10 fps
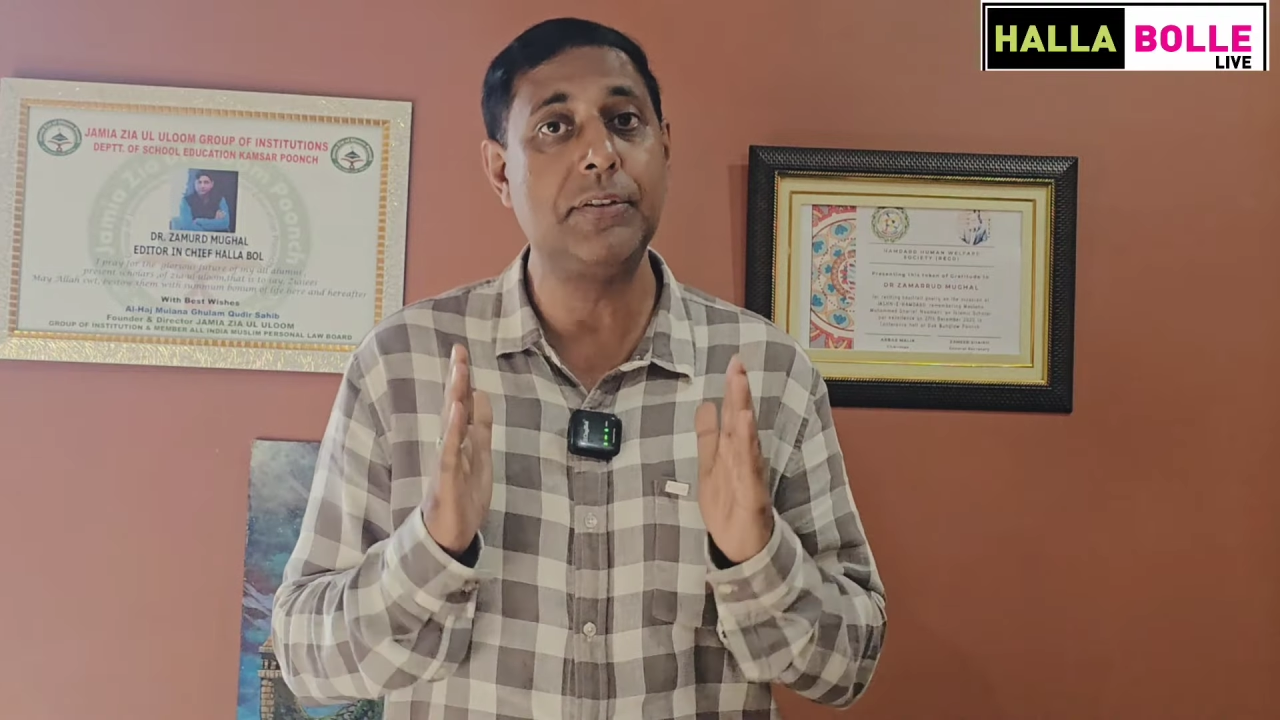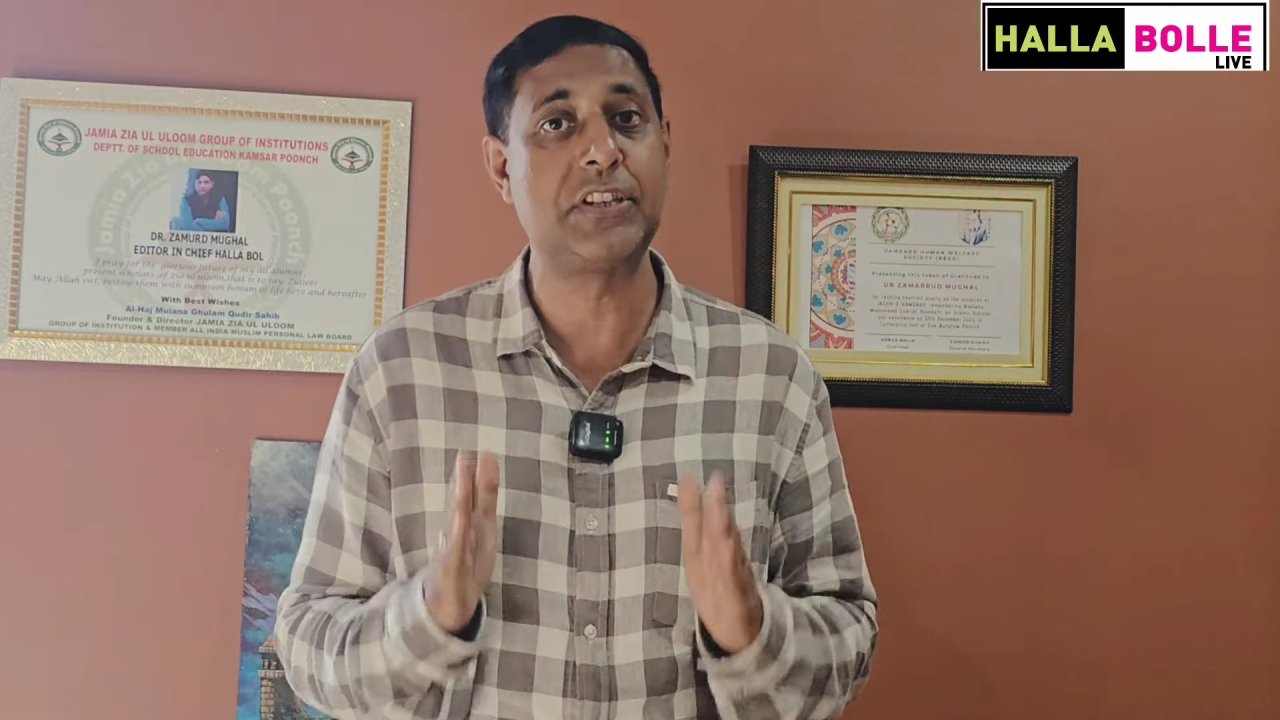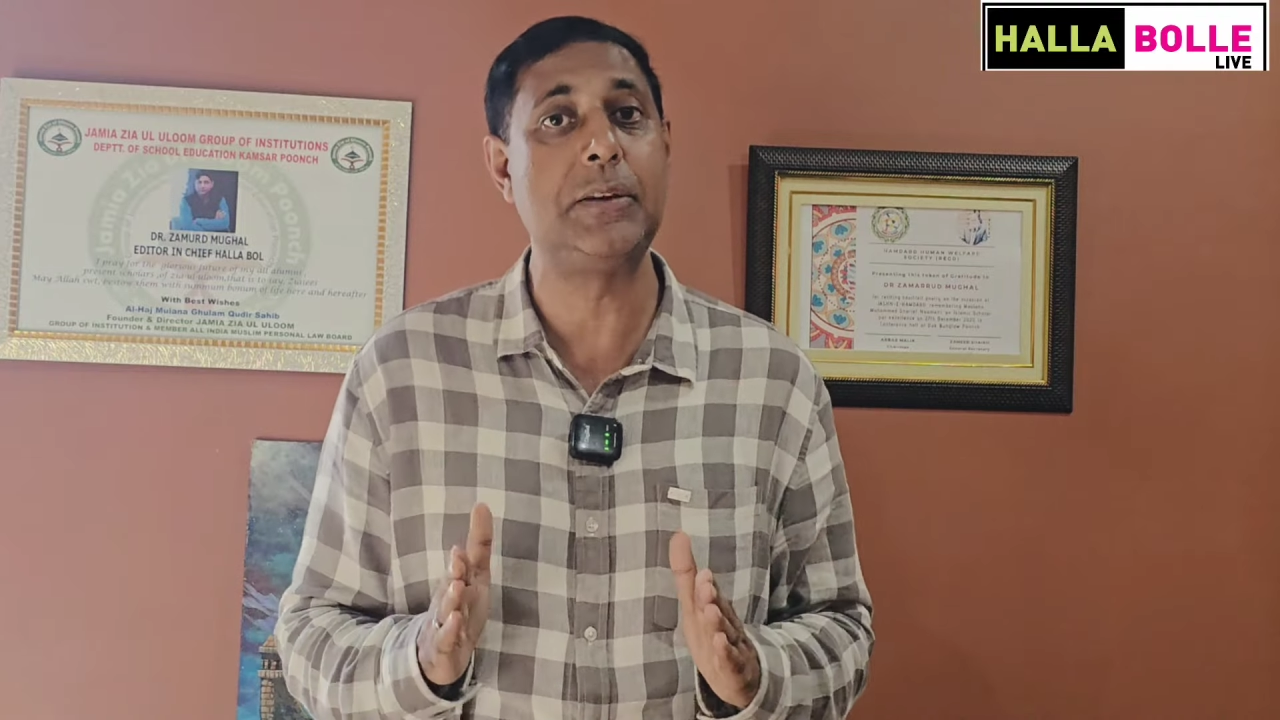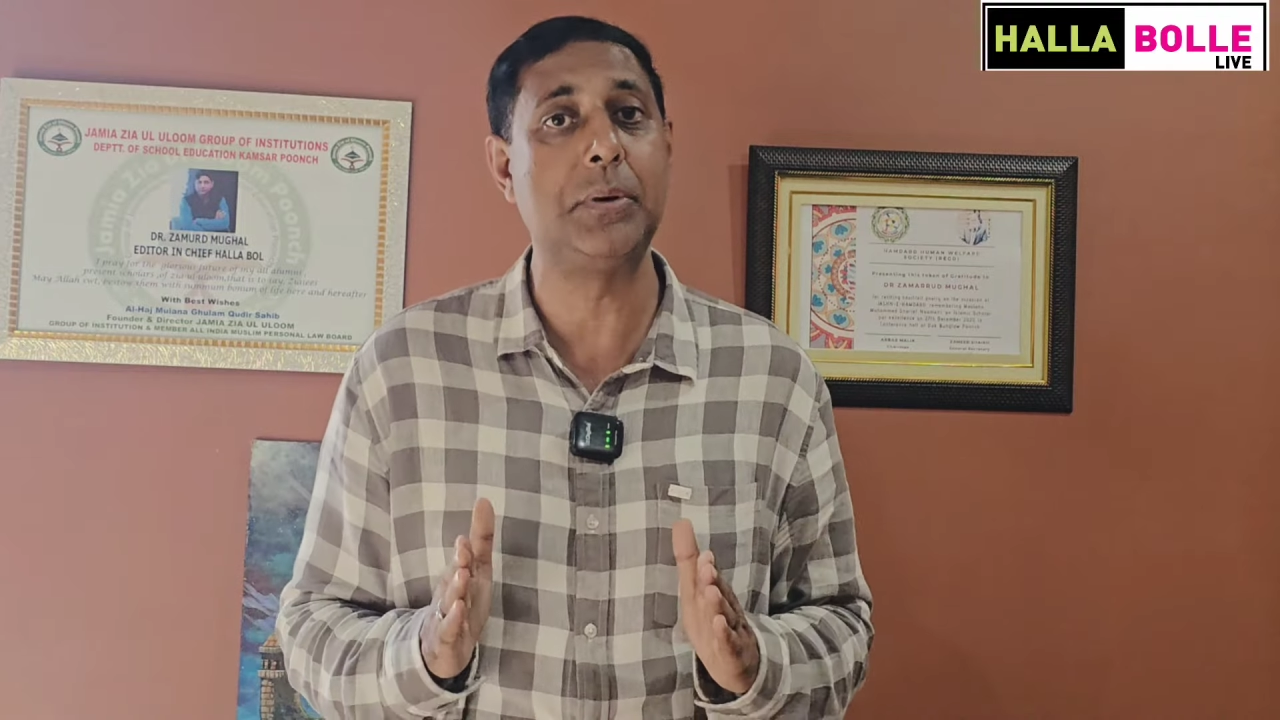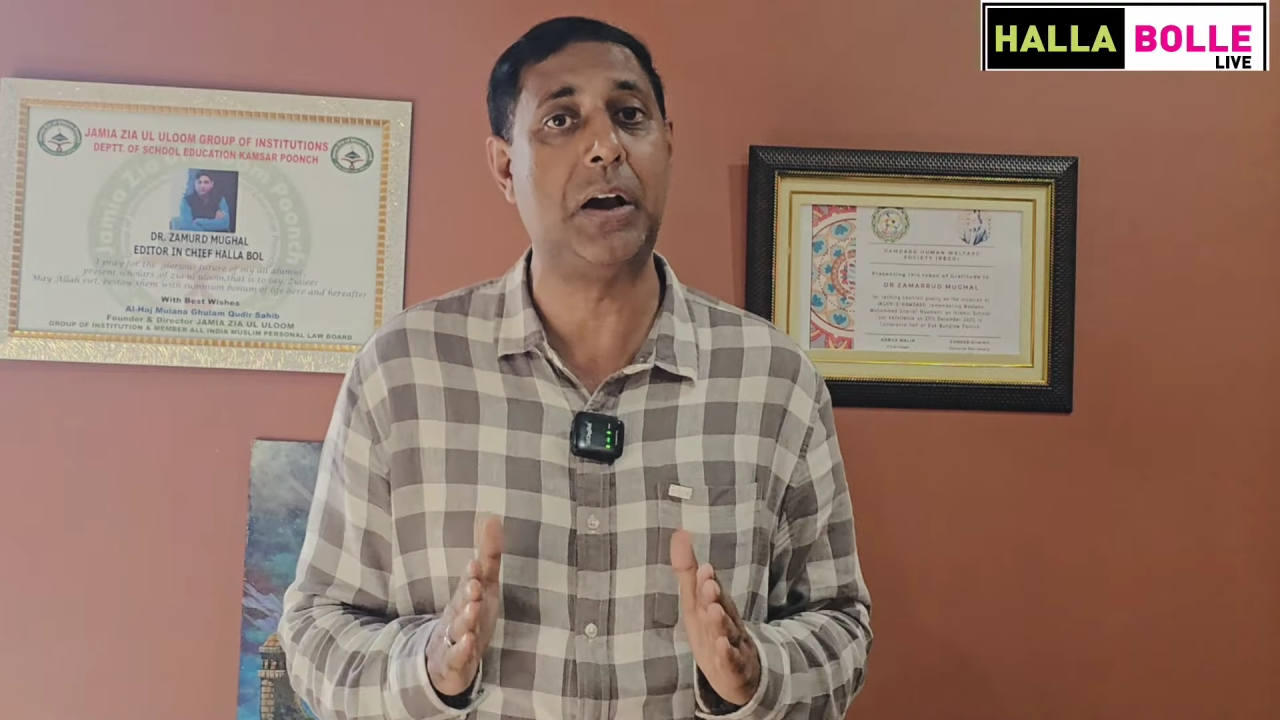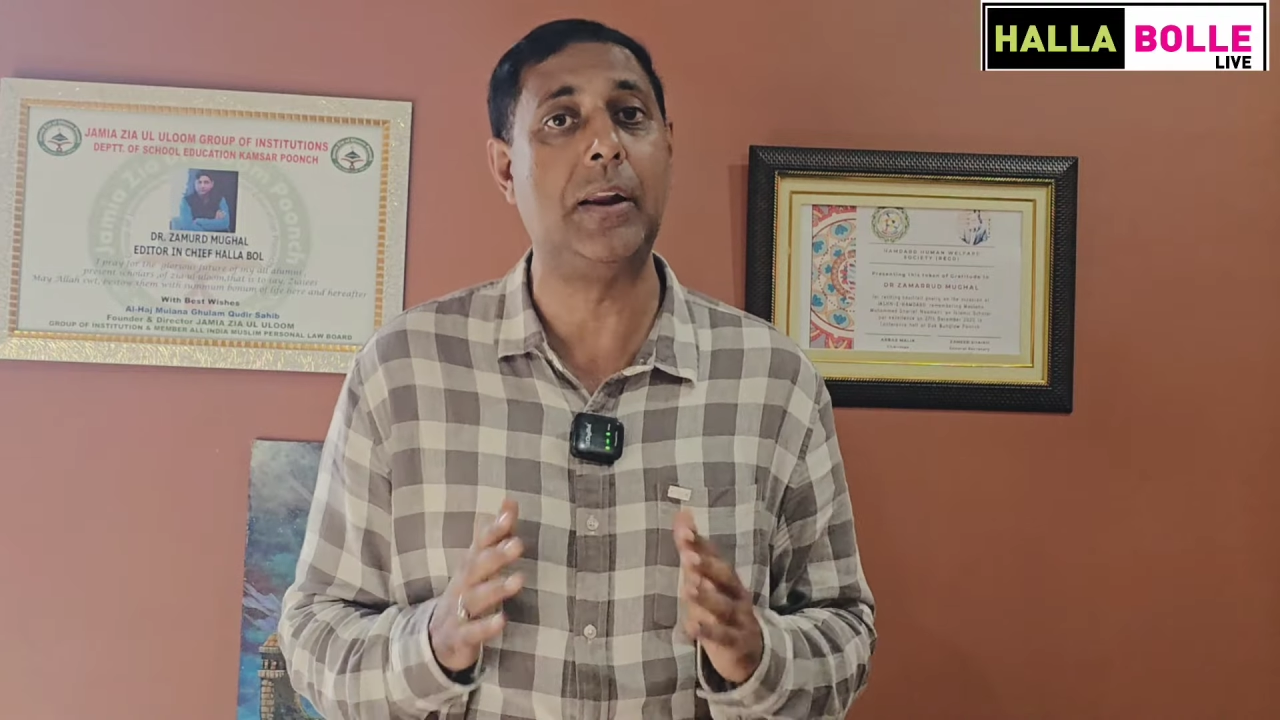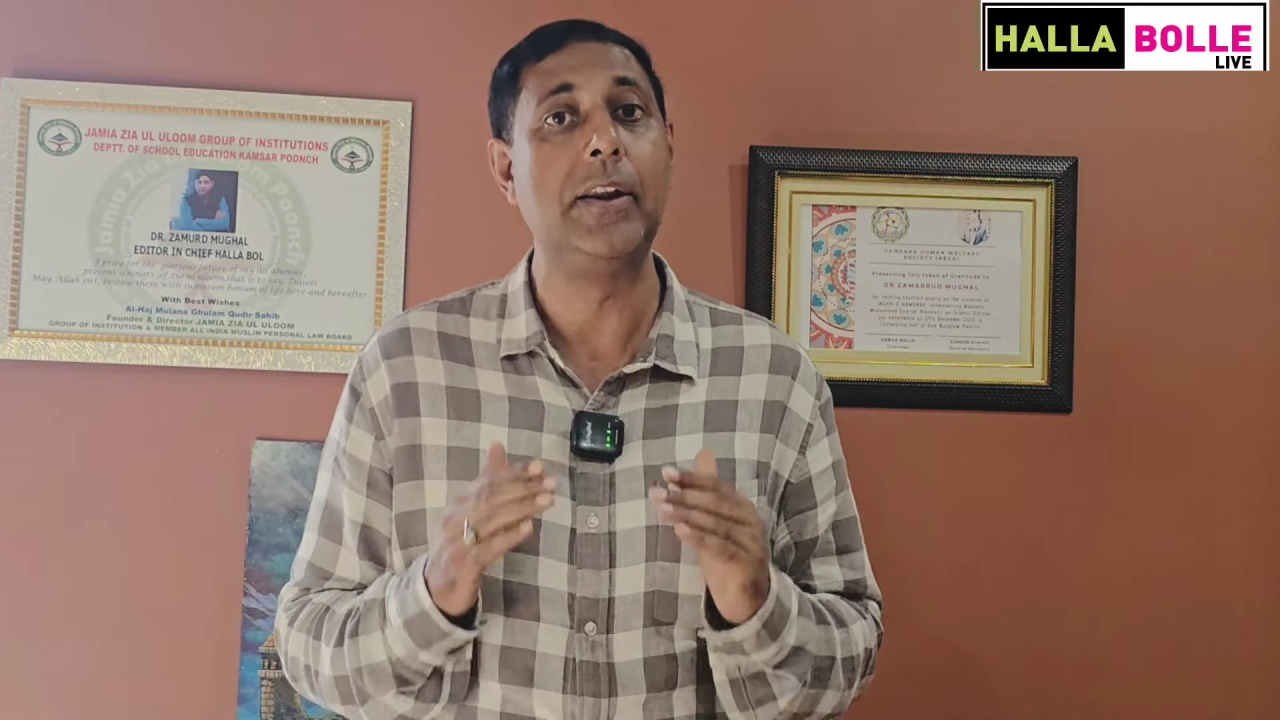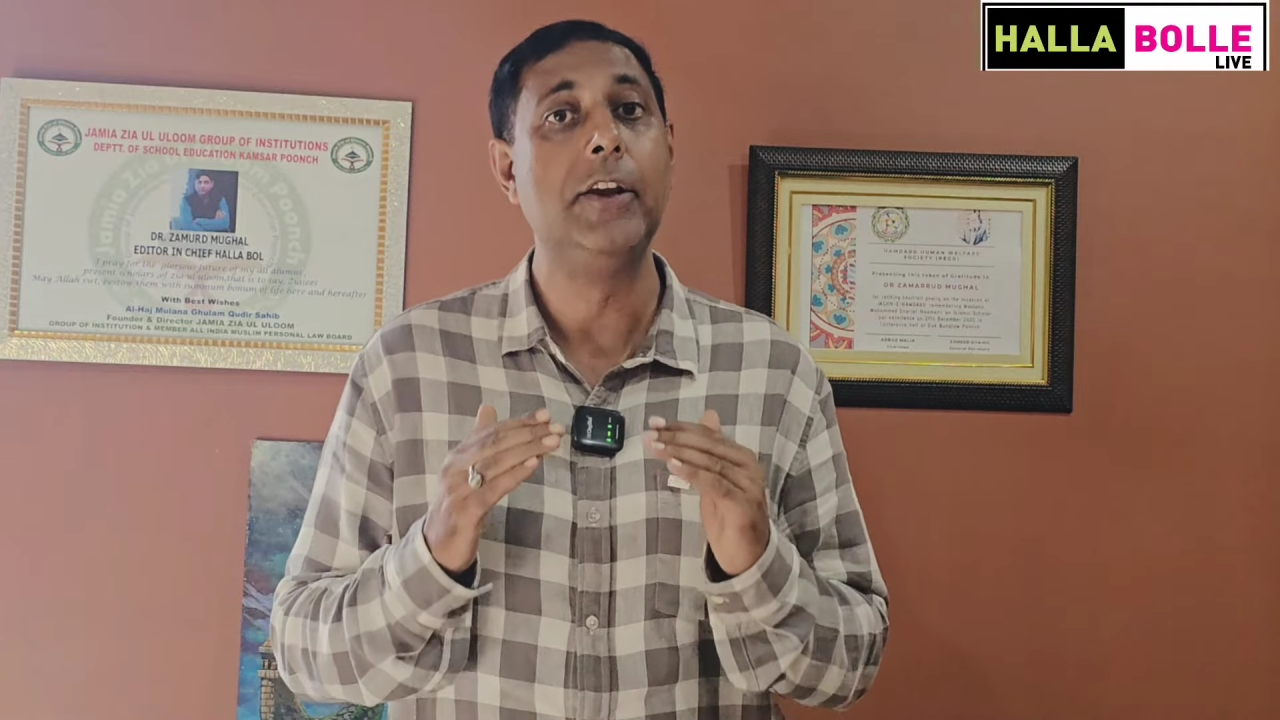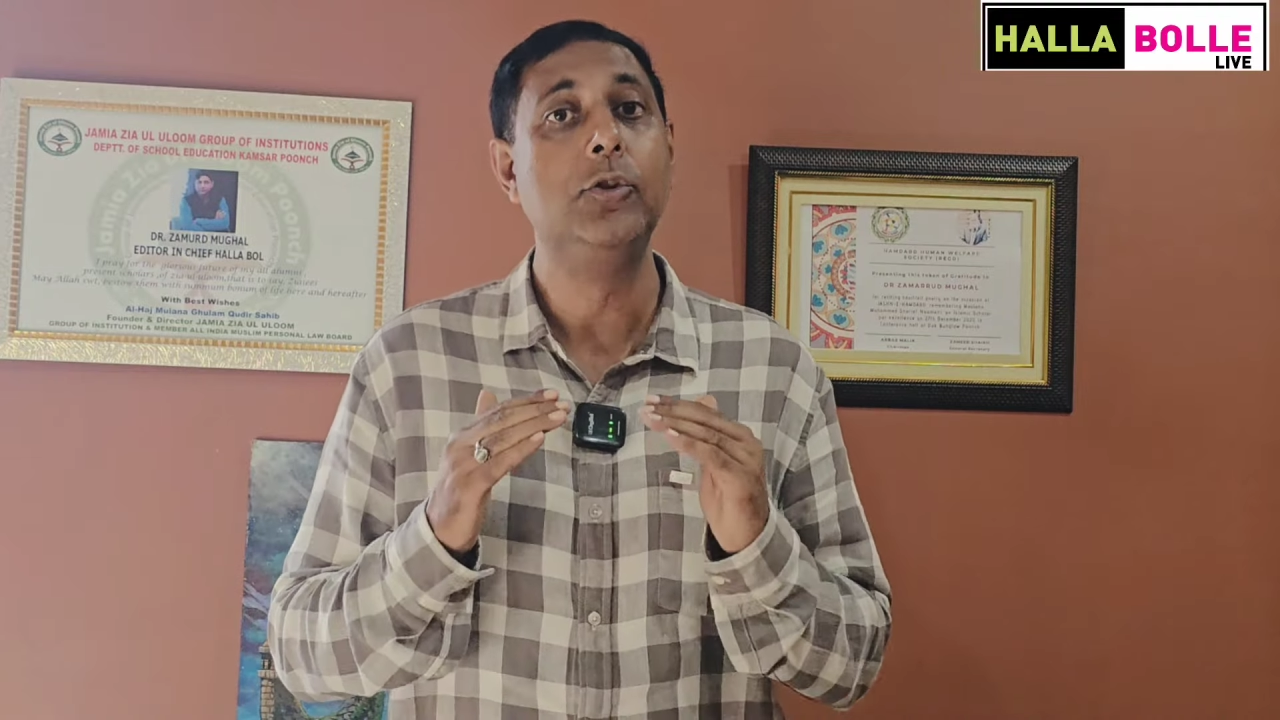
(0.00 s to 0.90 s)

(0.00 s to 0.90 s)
वसीम खान